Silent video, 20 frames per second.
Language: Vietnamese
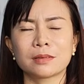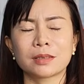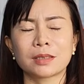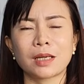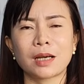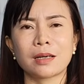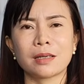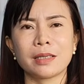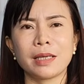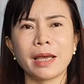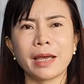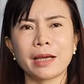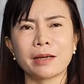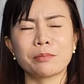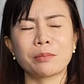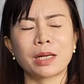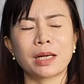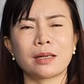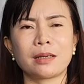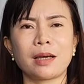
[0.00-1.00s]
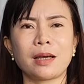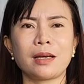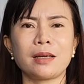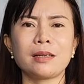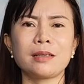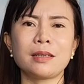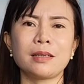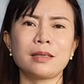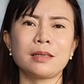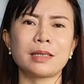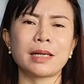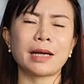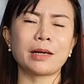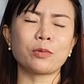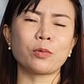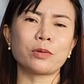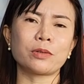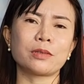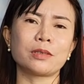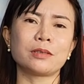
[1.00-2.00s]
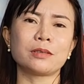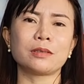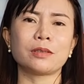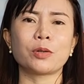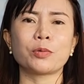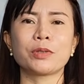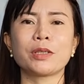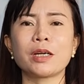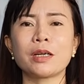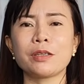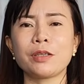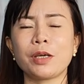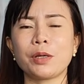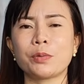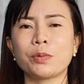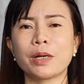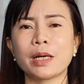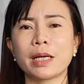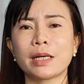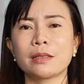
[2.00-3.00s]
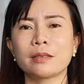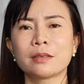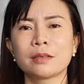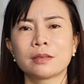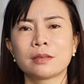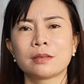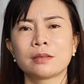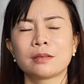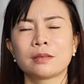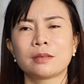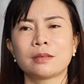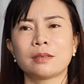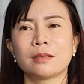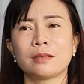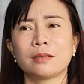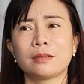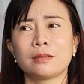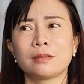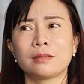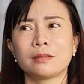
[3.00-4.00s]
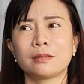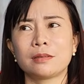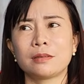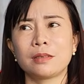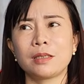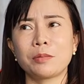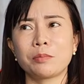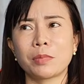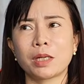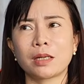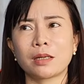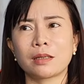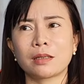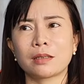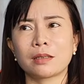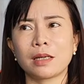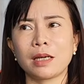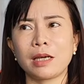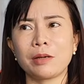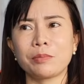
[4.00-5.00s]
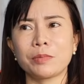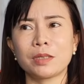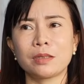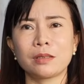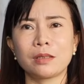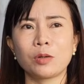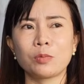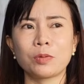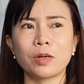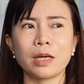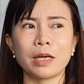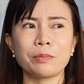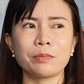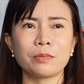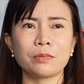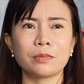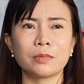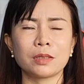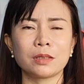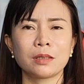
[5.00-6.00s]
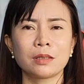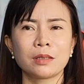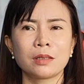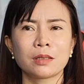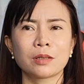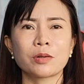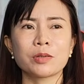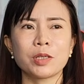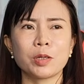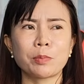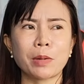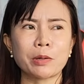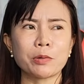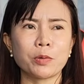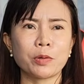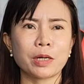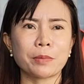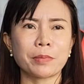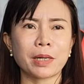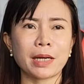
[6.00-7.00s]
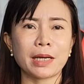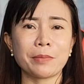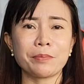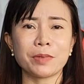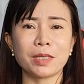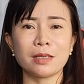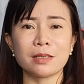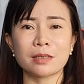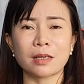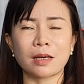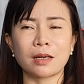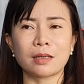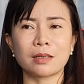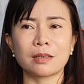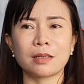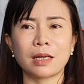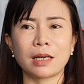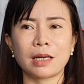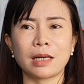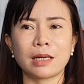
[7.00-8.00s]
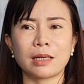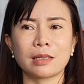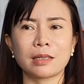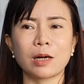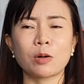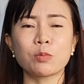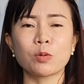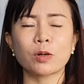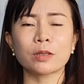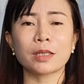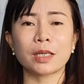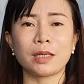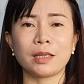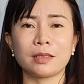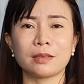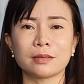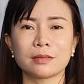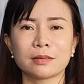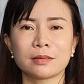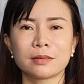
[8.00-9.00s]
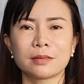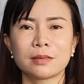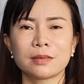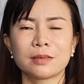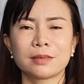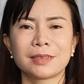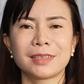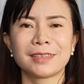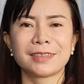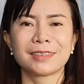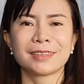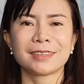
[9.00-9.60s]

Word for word: thời gian mà để đi ra một đường đồ chơi nhiều đó anh ừ. à, nhưng mà em lúc đó em coi như bao nhiêu năm nay em chỉ sợ là không có tiền ừ.